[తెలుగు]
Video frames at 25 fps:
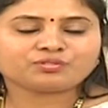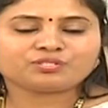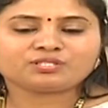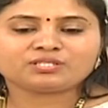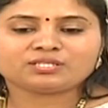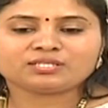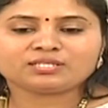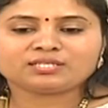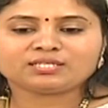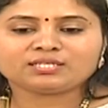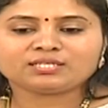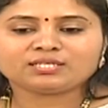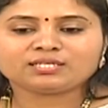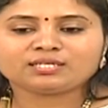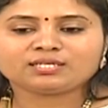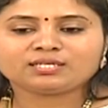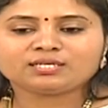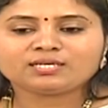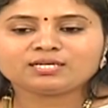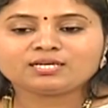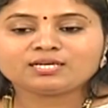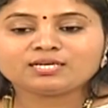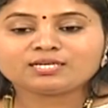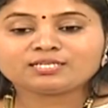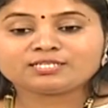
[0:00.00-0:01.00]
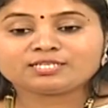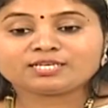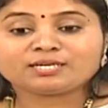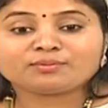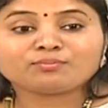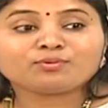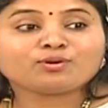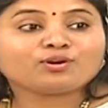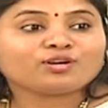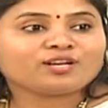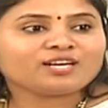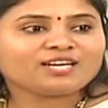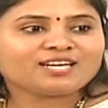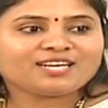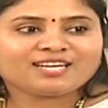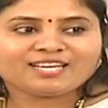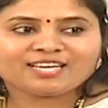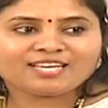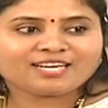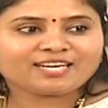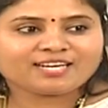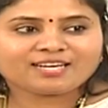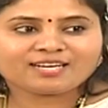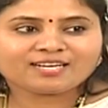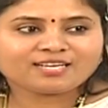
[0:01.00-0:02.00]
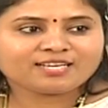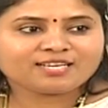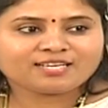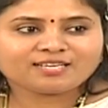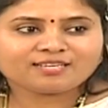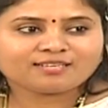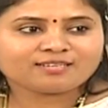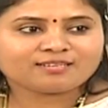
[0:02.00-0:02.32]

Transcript: వచ్చింది జగన్మోహన్ రెడ్డి గారు అంటే